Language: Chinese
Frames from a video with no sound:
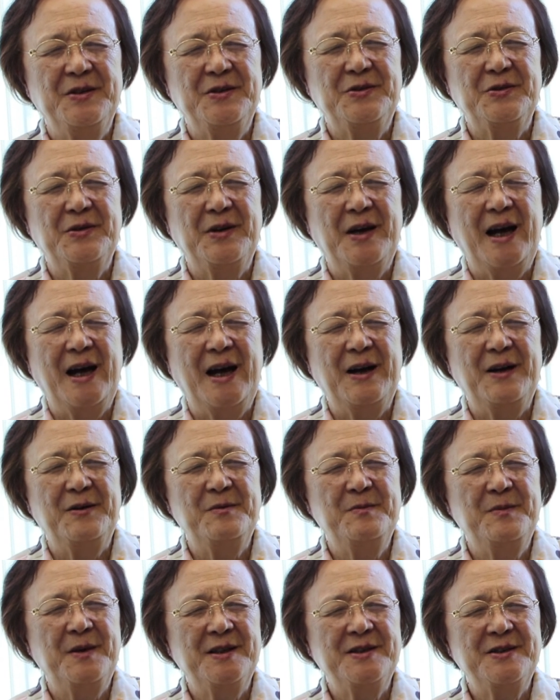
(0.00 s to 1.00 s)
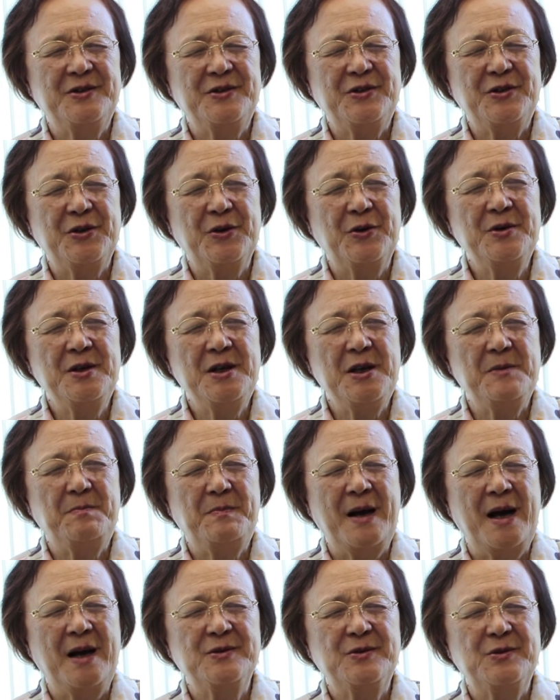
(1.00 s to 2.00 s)
主啊，我们求你
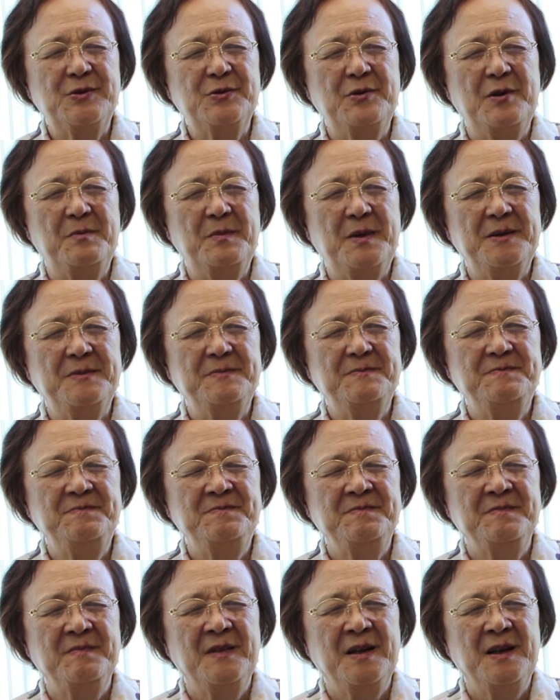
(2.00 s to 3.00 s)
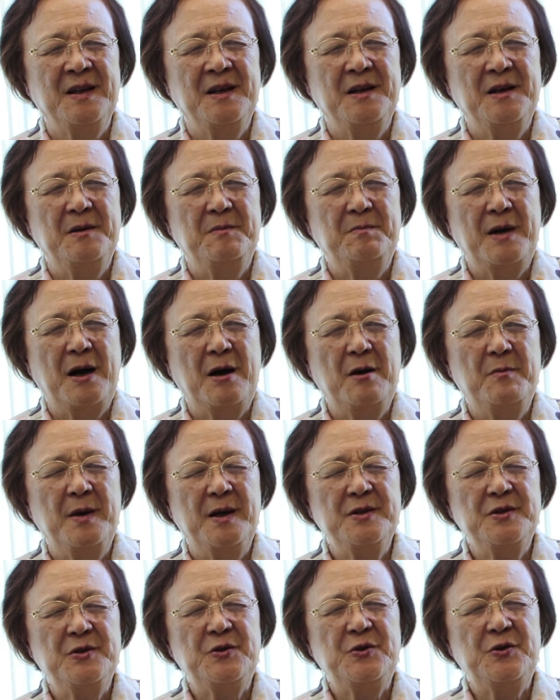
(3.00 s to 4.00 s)
帮助我们，把我
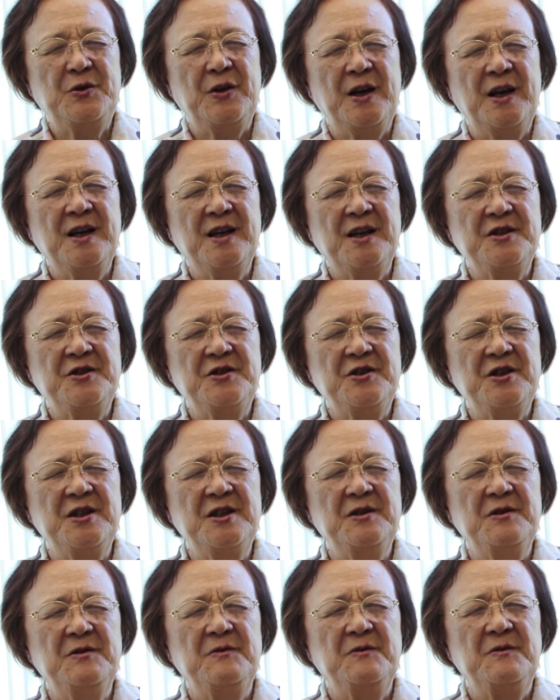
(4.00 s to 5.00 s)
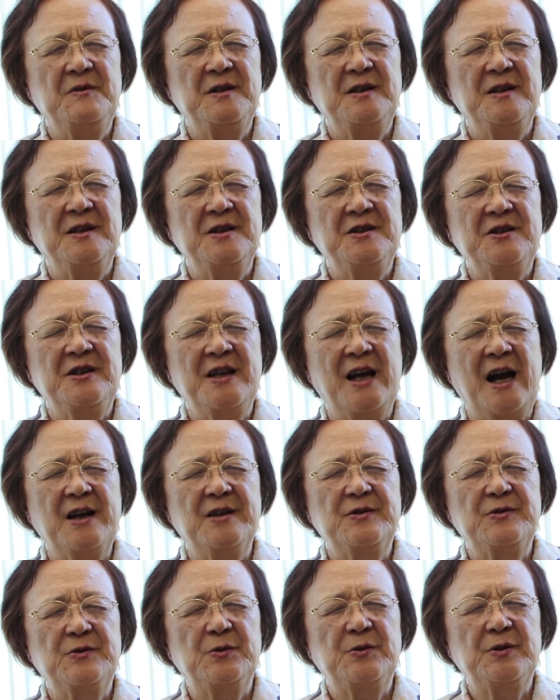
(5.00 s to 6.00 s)
们全个心
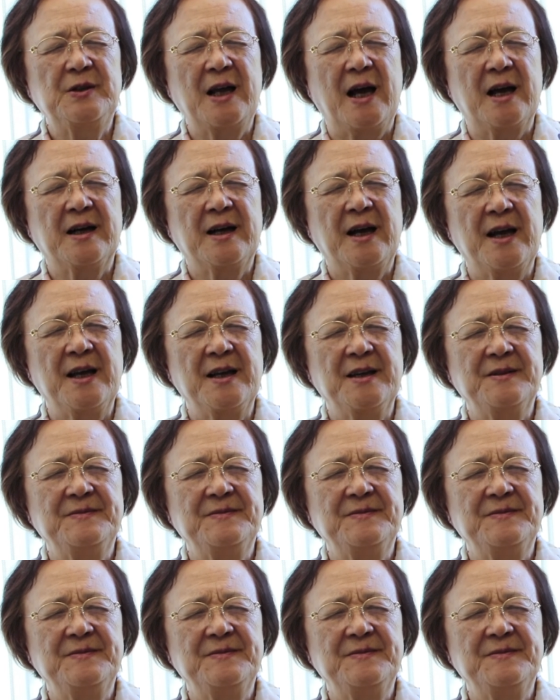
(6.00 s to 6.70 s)
向主打开。